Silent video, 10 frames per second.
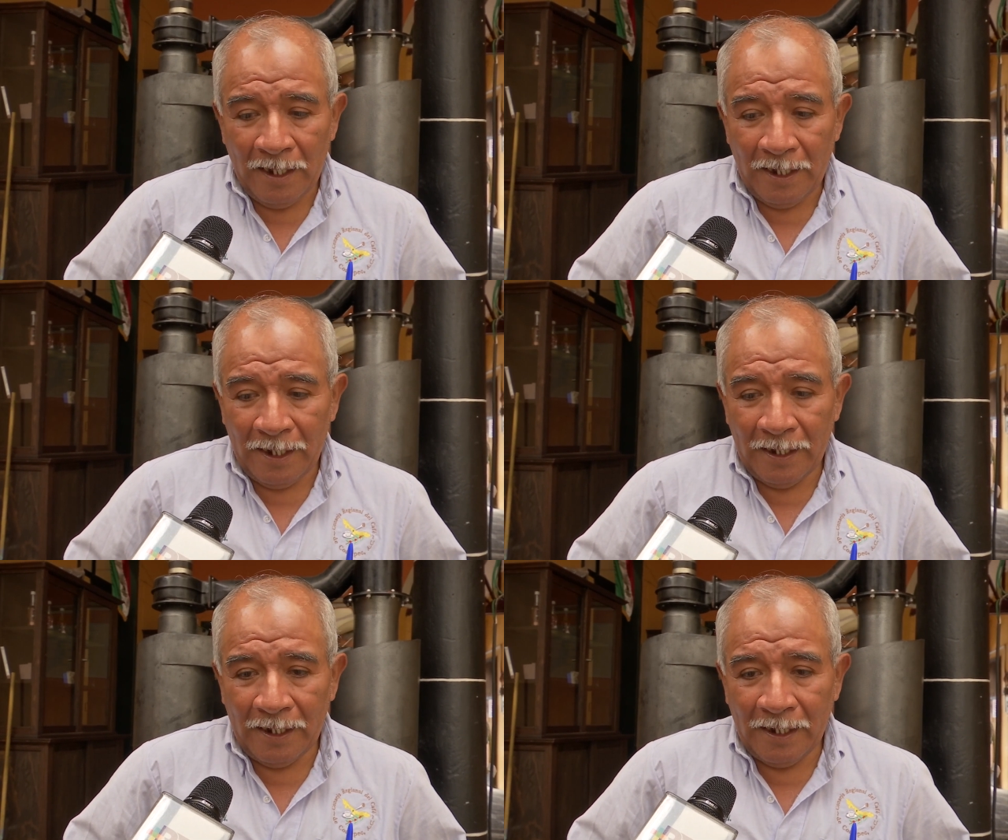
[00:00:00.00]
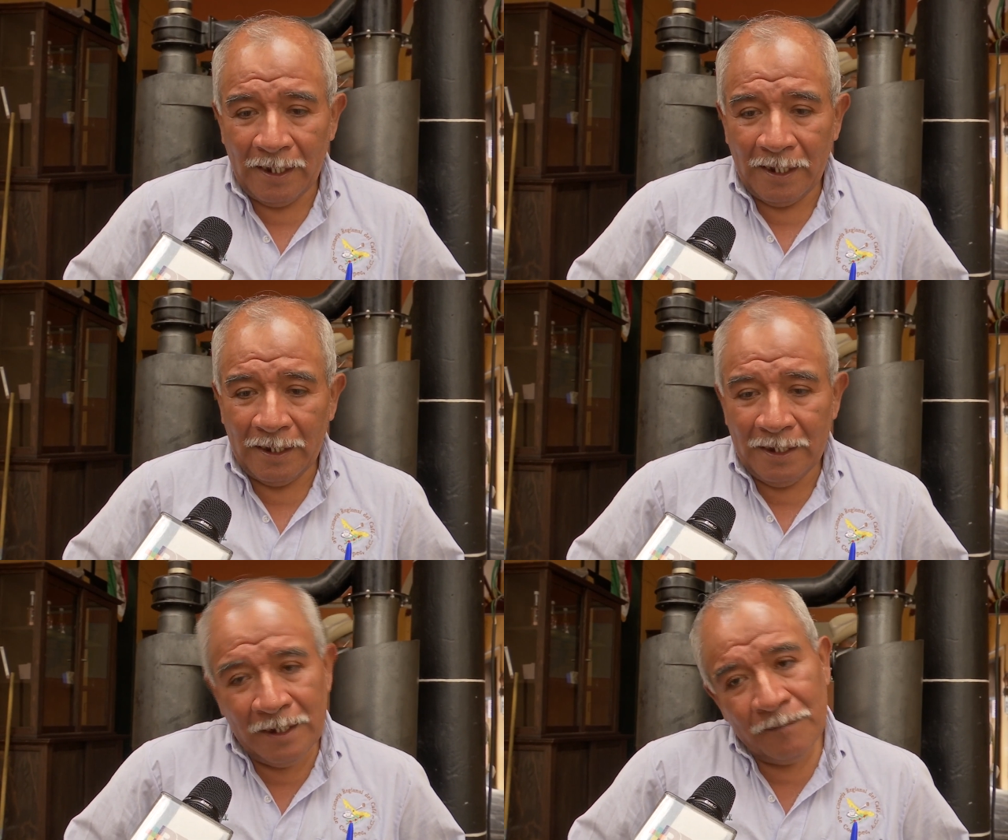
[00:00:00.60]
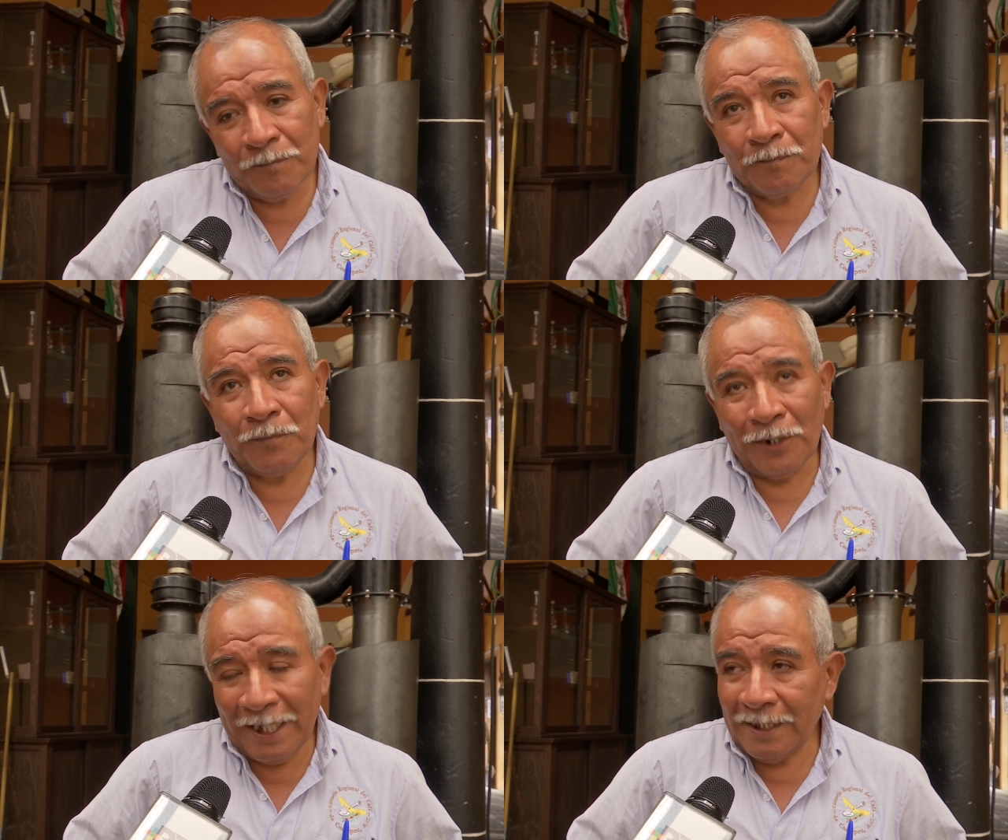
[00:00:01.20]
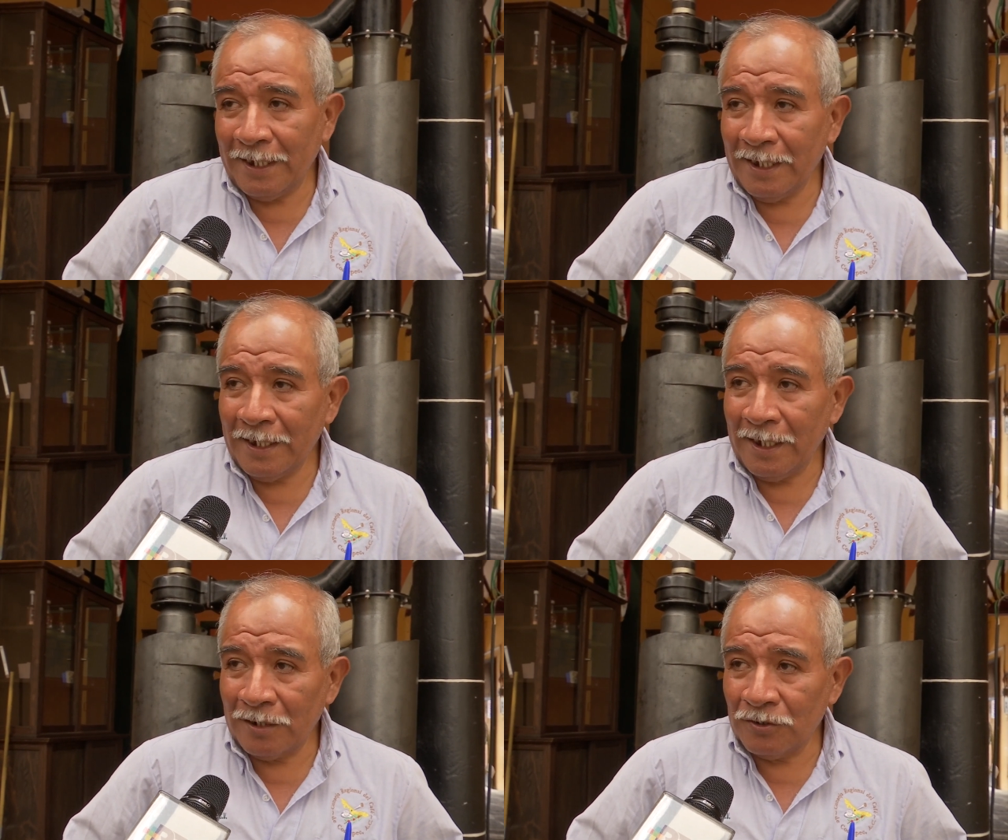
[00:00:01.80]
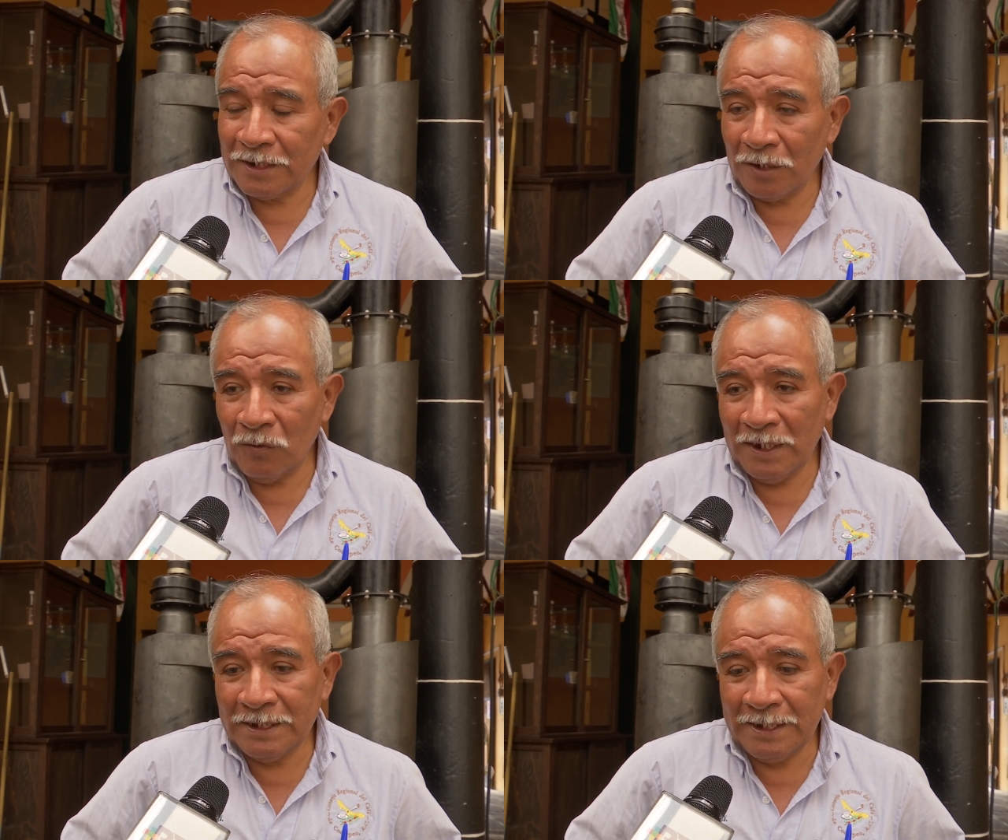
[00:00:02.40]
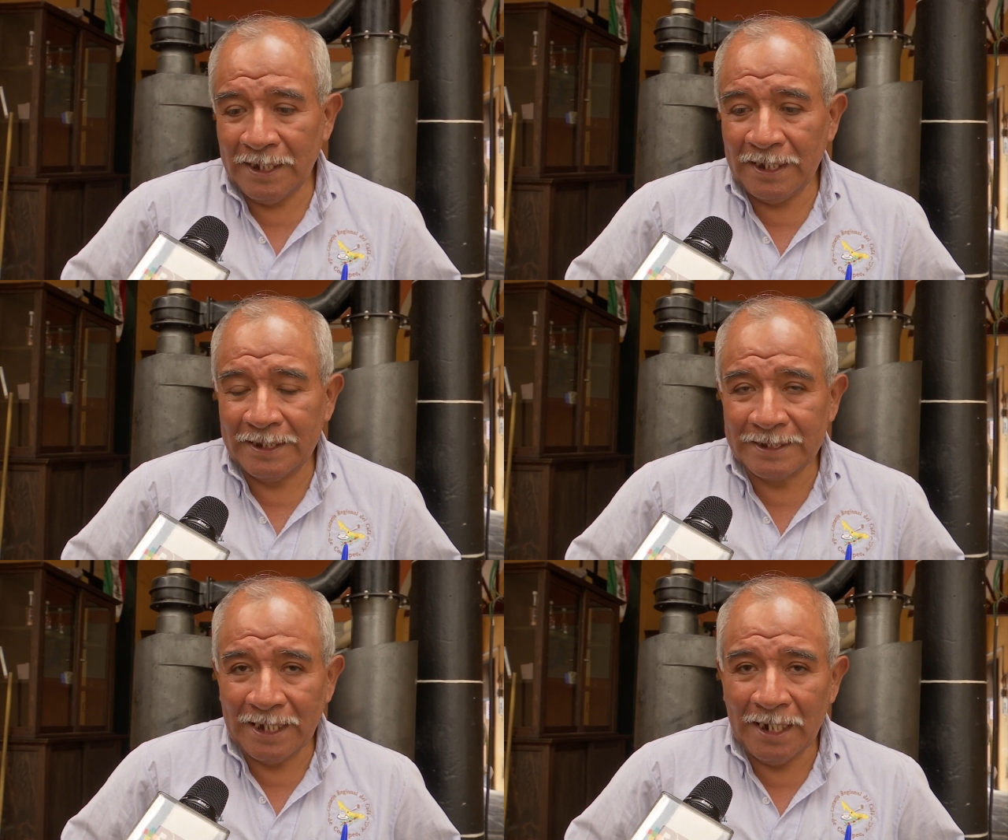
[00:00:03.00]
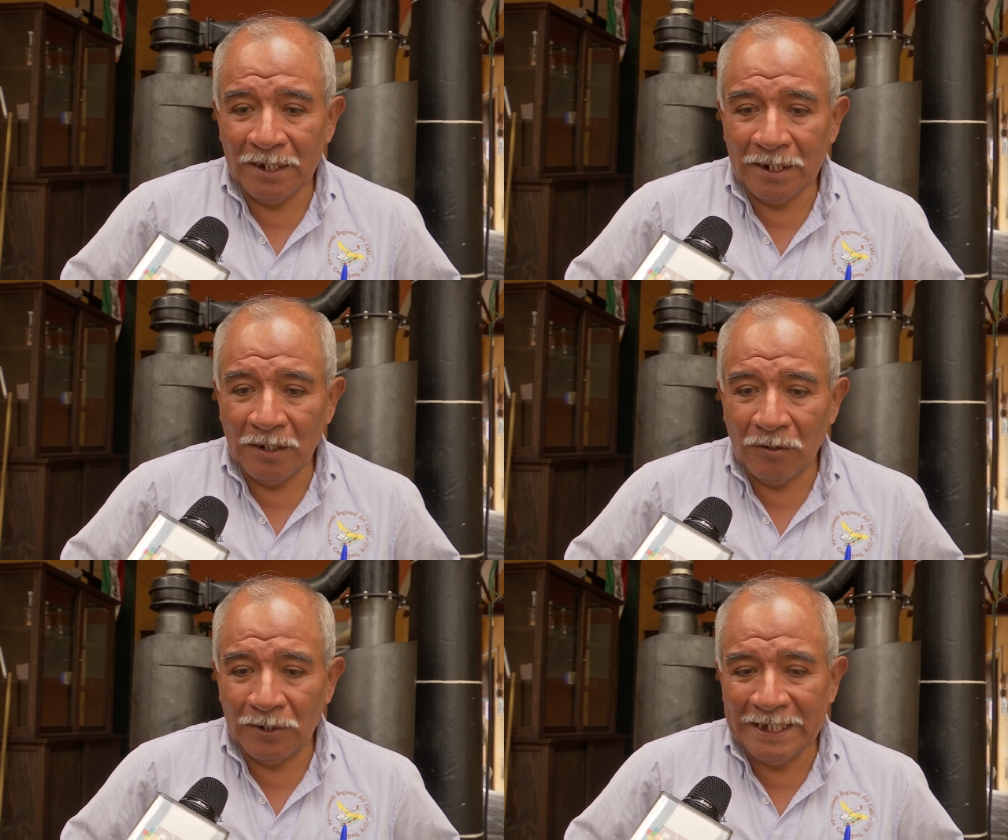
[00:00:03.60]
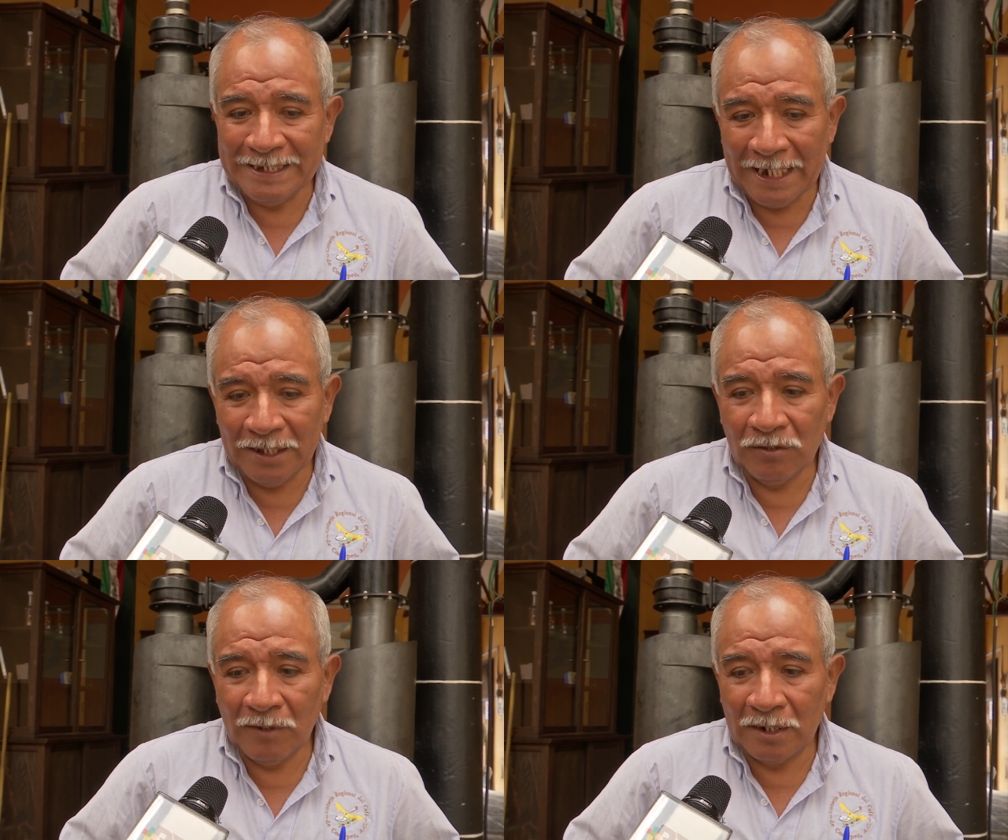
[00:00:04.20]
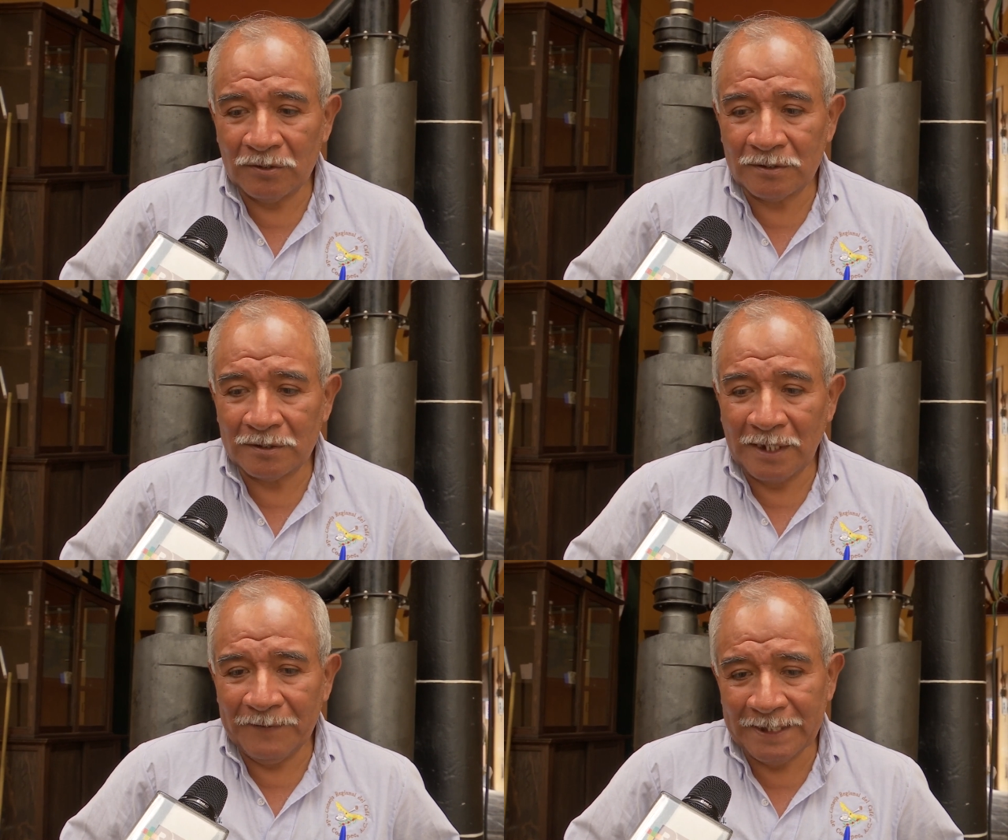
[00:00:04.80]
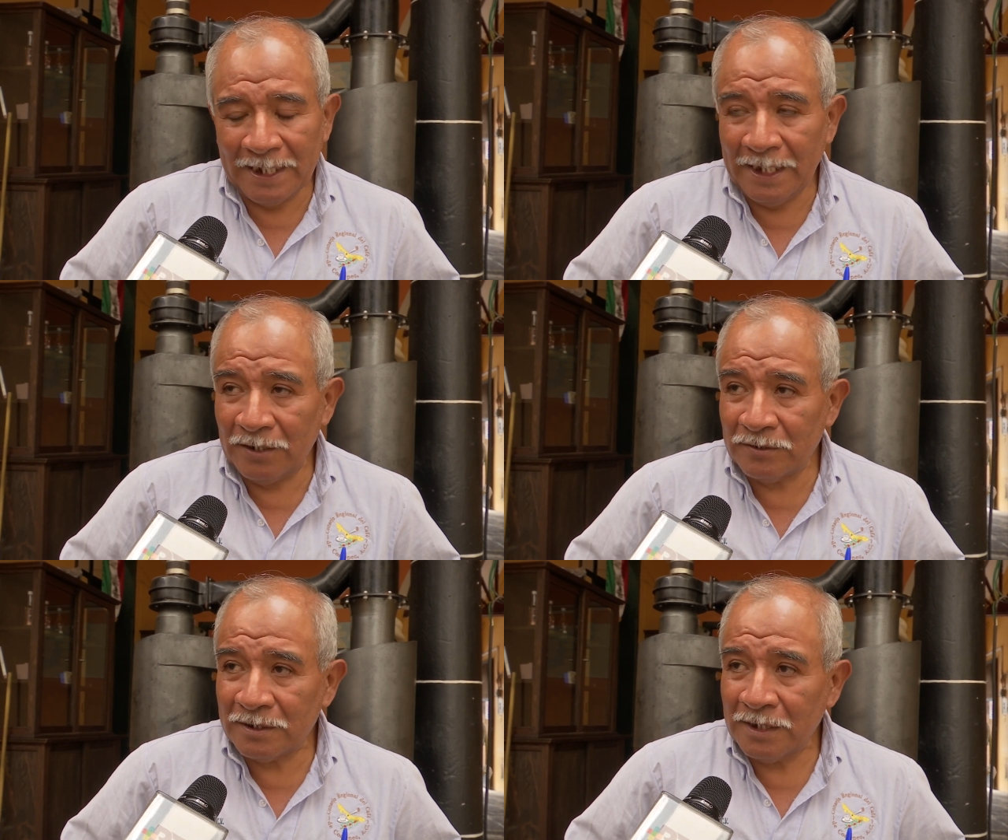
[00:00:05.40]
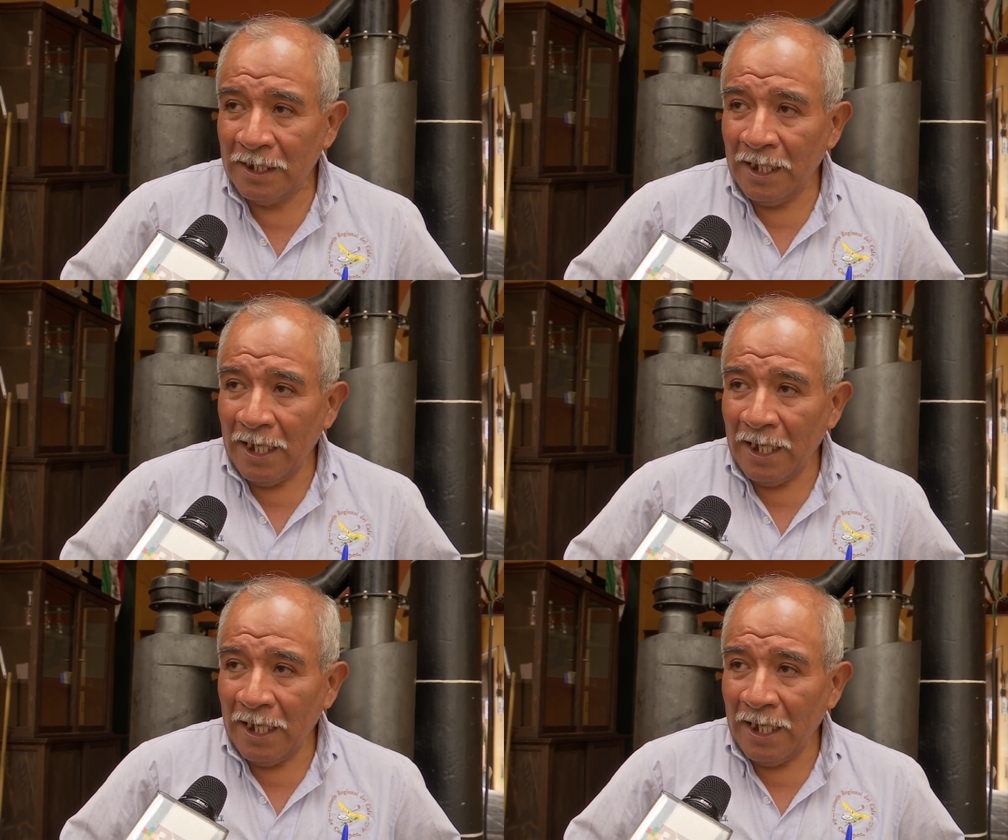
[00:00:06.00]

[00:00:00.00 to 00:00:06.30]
Eh, y por ende, en consecuencia, están orillando a los cafetaleros